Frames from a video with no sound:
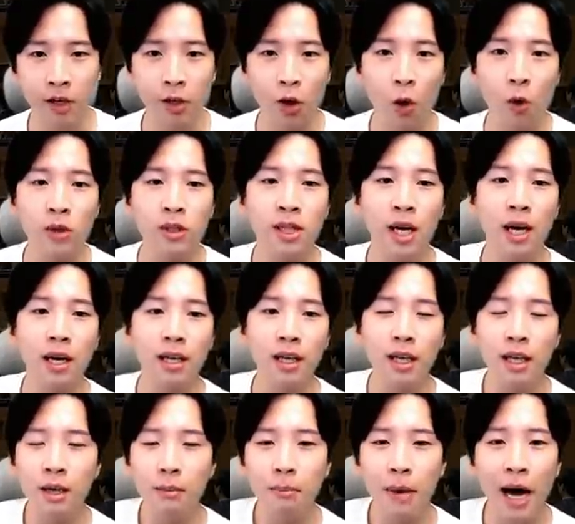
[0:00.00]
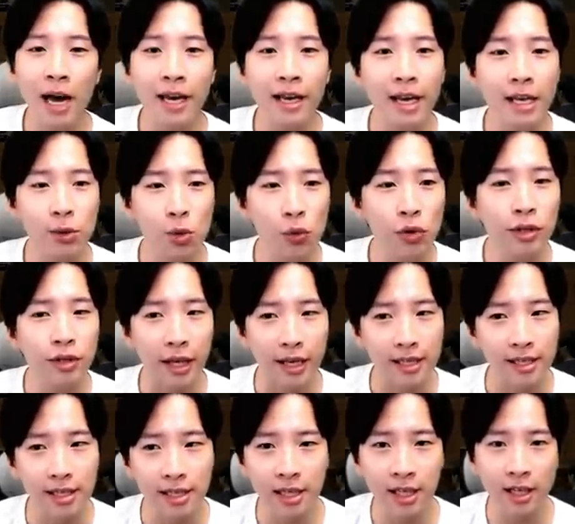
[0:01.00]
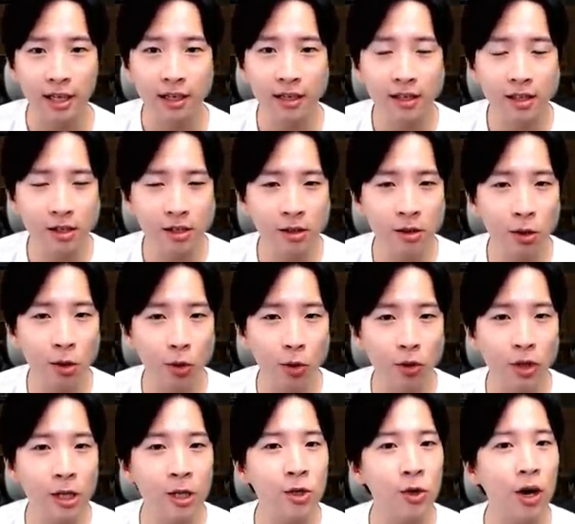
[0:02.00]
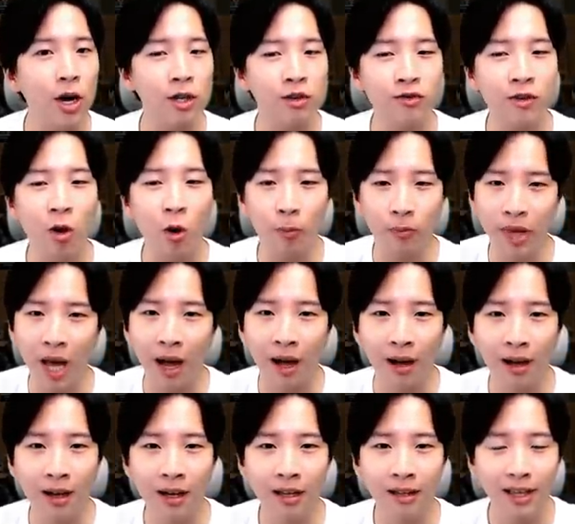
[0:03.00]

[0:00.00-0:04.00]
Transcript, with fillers: 경찰이 파일에 손을 댔으니 증거로 인정할 수가 없다.